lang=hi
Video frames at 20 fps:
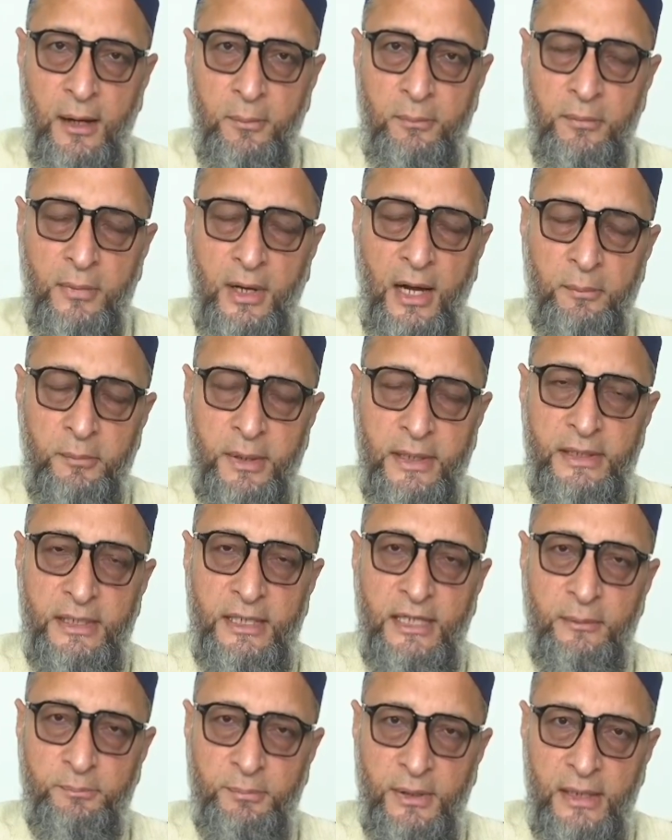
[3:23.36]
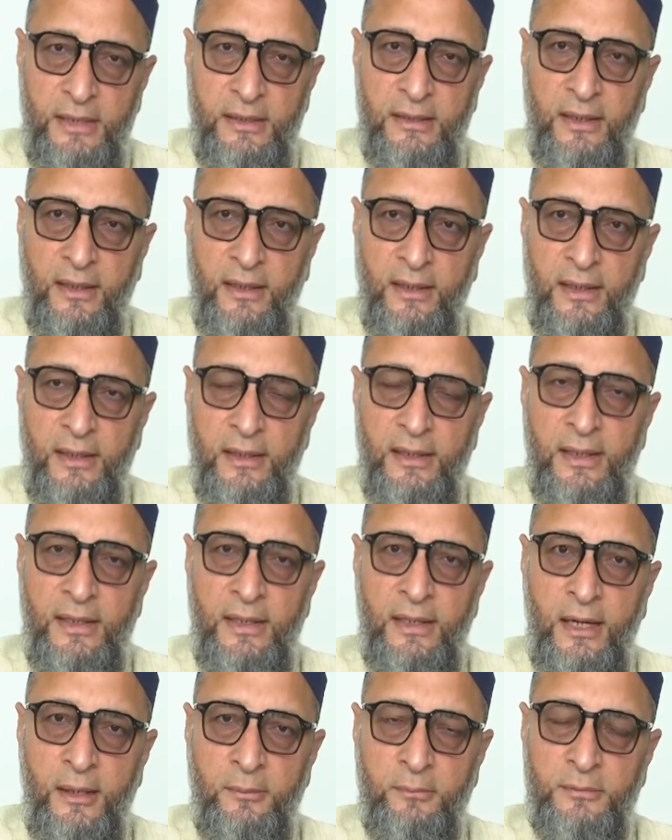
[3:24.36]
हम अमन की अपील कर रहे
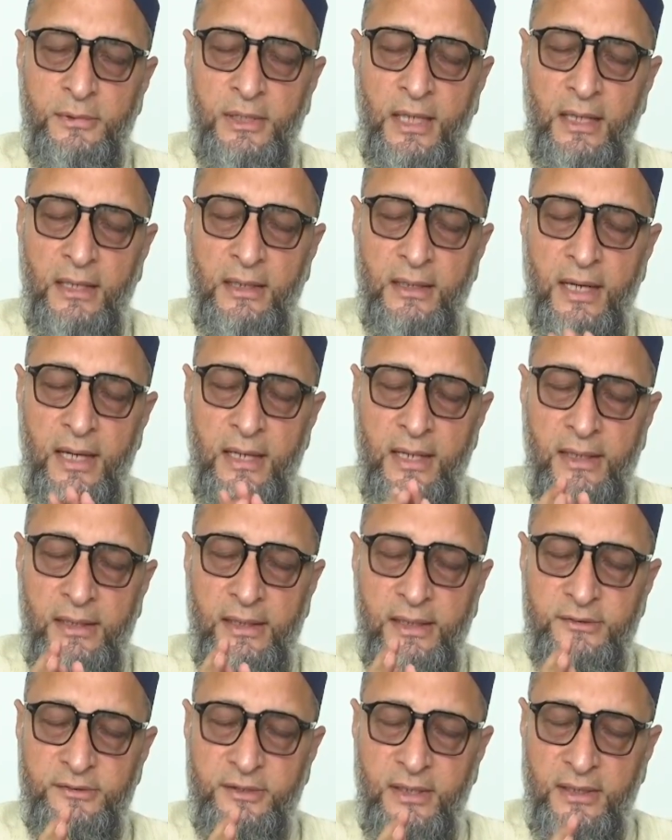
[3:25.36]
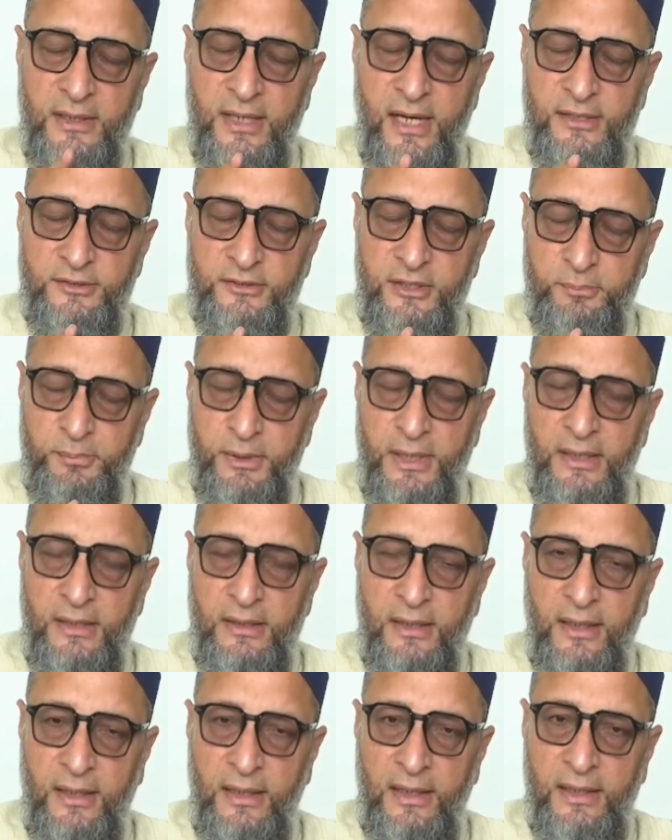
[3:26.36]
हैं हम तेलंगाना की सरकार से अपील
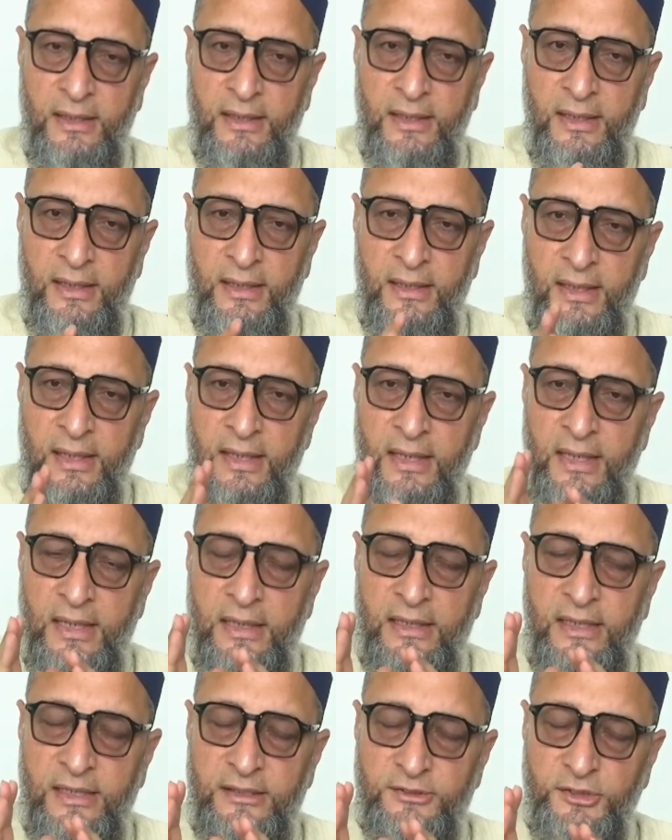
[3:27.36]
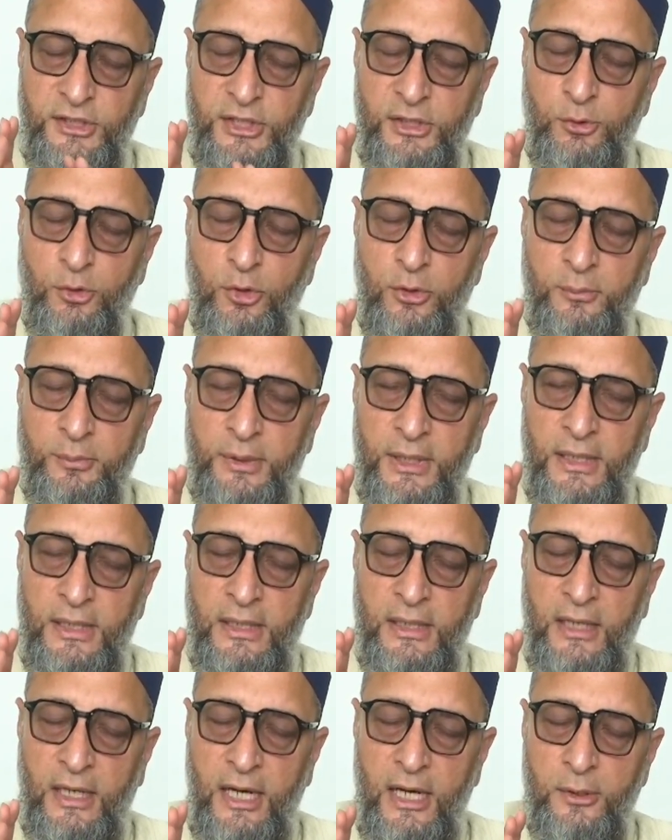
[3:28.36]
कर रहे हैं कि किसी को भी
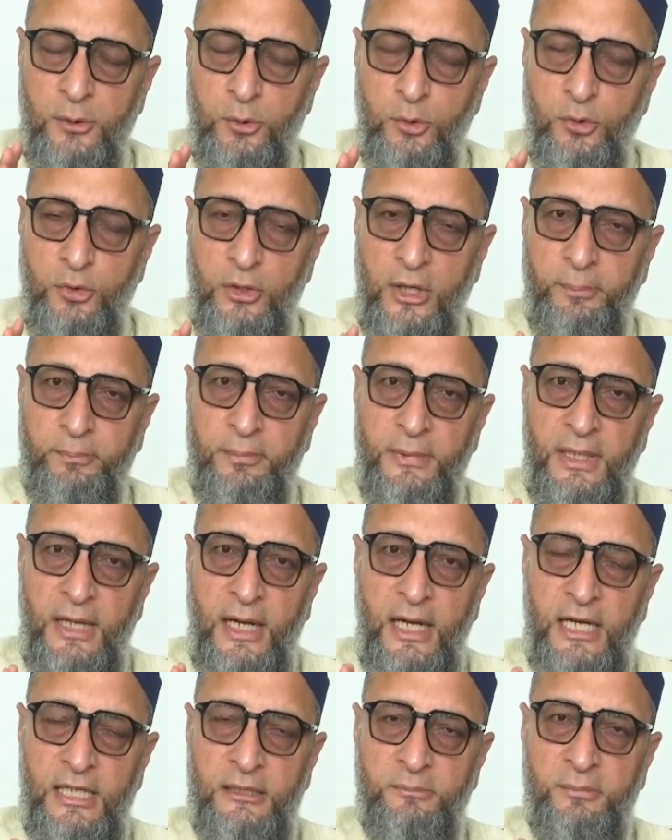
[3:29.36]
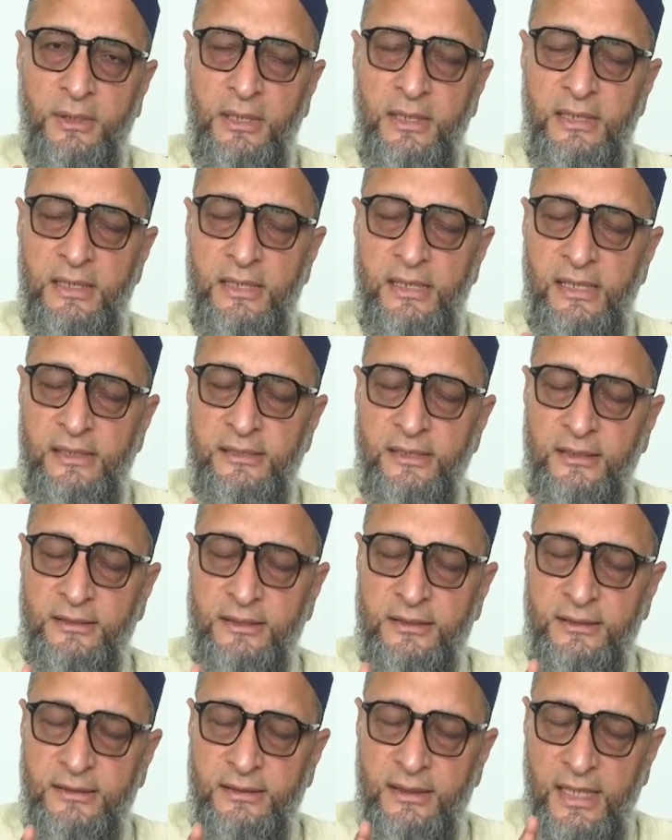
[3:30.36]
कानून अपने हाथ में लेने की
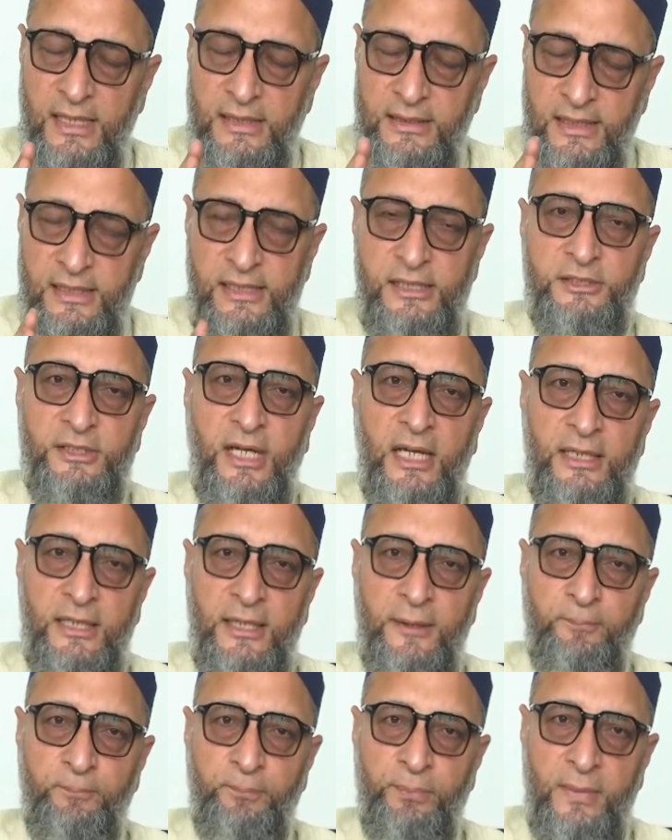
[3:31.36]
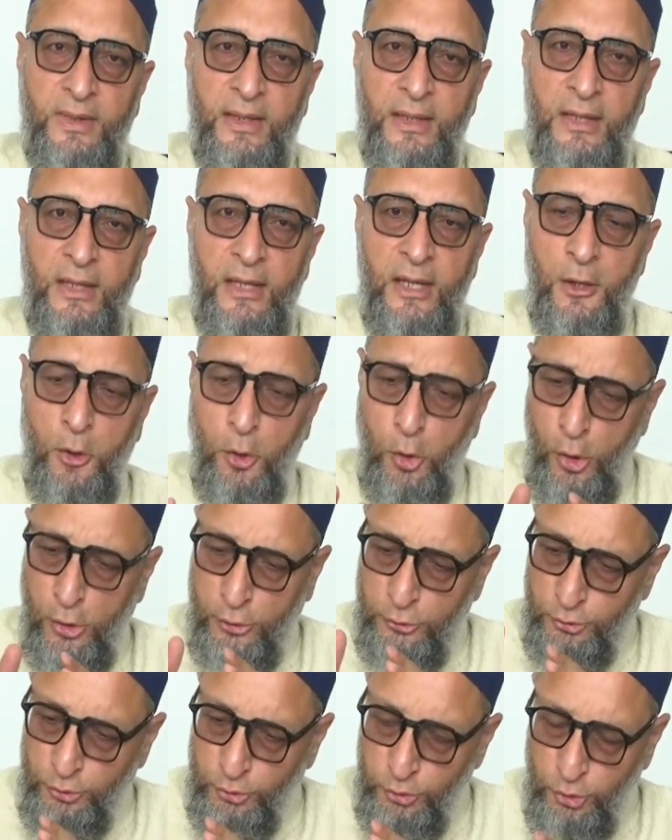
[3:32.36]
इजाज़त नहीं देनी चाहिए
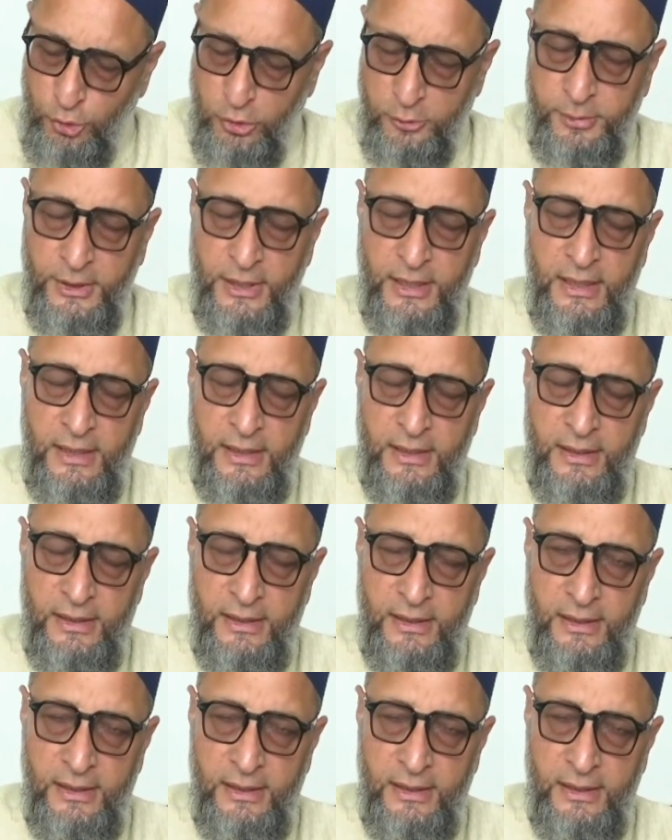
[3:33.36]
और जो भी